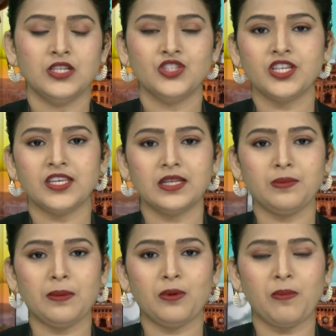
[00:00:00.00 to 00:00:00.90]

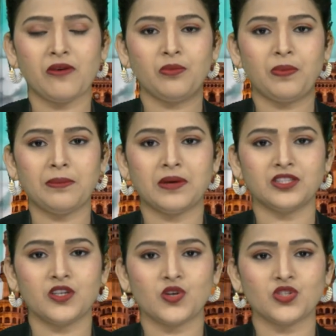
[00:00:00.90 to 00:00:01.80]
చంద్రబాబు పవన్ పై
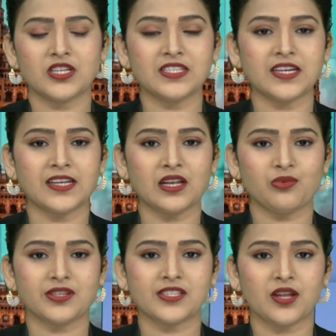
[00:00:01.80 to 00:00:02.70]
మంత్రి రోజా సెటార్లు
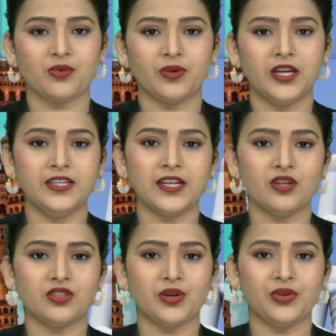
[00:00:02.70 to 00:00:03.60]
వేశారు ఇంటర్లో
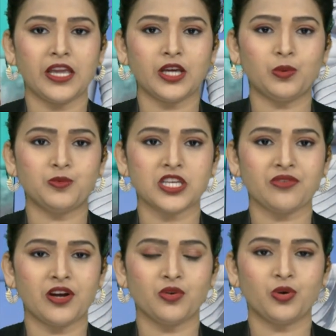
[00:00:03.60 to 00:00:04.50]
తాను ఏ గ్రూప్
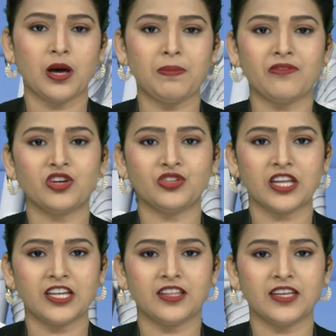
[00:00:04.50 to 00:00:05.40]
చదివాడు కూడా పవన్ కు
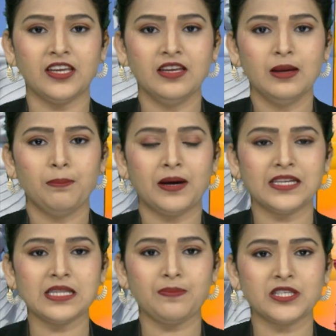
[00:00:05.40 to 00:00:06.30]
తెలియదని
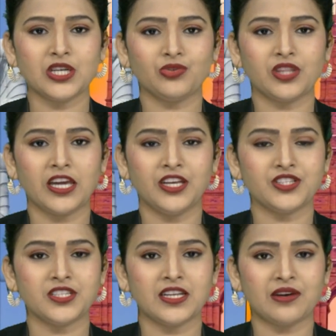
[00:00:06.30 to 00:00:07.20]
బైసీపీ చదివితే
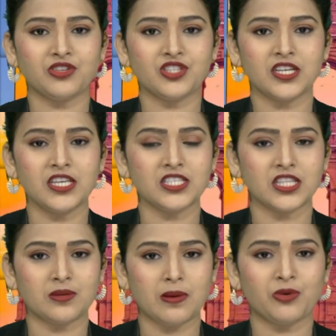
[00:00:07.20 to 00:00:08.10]
ఇంజనీర్ అవ్వచ్చని
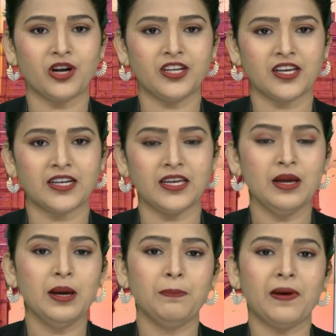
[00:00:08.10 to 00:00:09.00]
చంద్రబాబు అంటారని
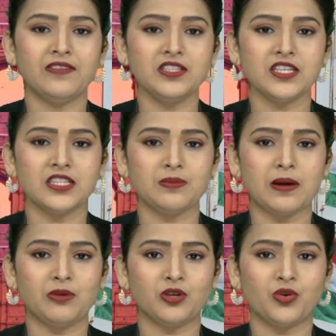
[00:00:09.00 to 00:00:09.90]
పవన్
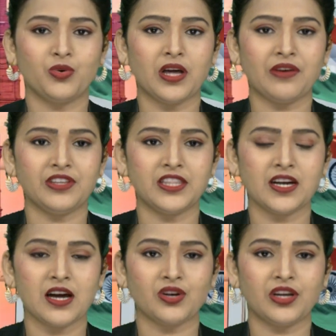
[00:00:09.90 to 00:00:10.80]
చంద్రబాబులకు కూడా విద్య
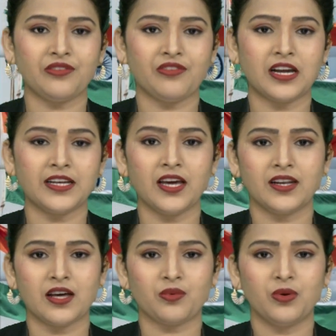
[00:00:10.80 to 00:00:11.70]
కానుక ఇవ్వాలని
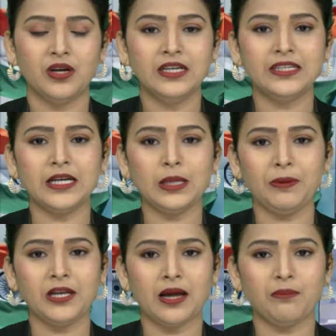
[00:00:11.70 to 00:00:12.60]
అన్నారు
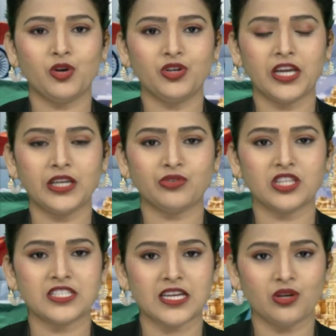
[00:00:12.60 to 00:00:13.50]
టీడీపీని నమ్ముకుంటే యువత
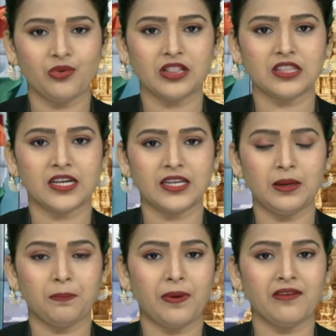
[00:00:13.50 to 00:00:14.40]
జైలుకు వెళ్తారని
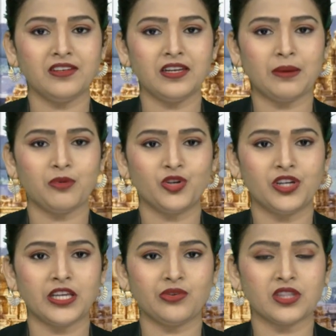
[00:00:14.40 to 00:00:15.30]
పవన్ ని
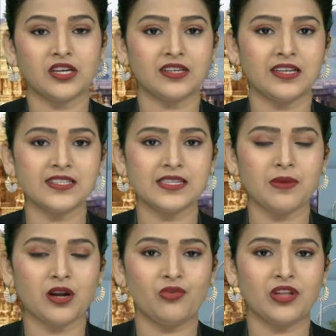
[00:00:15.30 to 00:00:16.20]
నమ్ముకుంటే యువత రిలీజ్
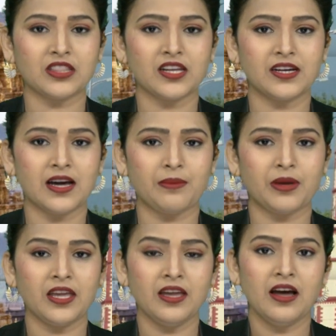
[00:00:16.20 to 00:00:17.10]
సినిమాకు వెళ్తారన్న ఆమె
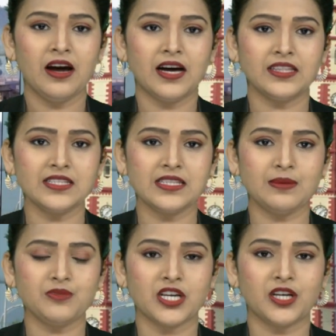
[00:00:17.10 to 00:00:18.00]
అదే
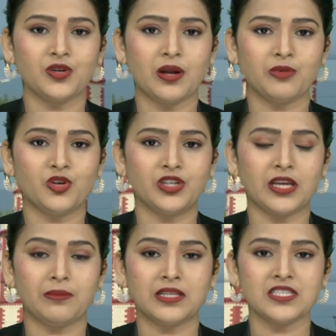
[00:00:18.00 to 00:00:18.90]
సీఎం జగన్ను నమ్ముకుంటే
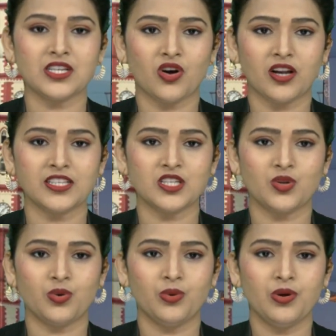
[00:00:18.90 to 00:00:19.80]
మంచి
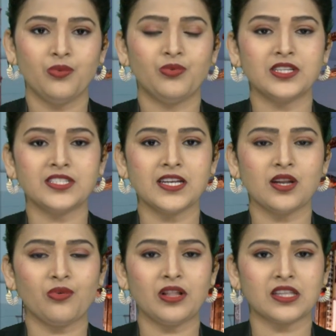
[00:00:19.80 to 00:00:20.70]
కాలేజీలు
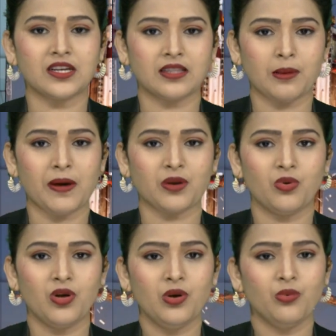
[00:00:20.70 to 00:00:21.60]
వర్సిటీలకు వెళ్తారని తెలిపారు
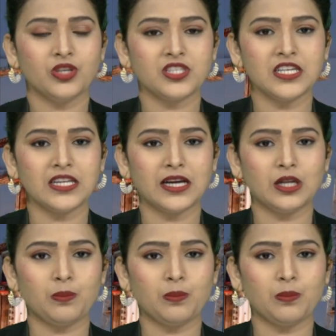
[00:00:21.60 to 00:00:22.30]
వచ్చే ఎన్నికల్లో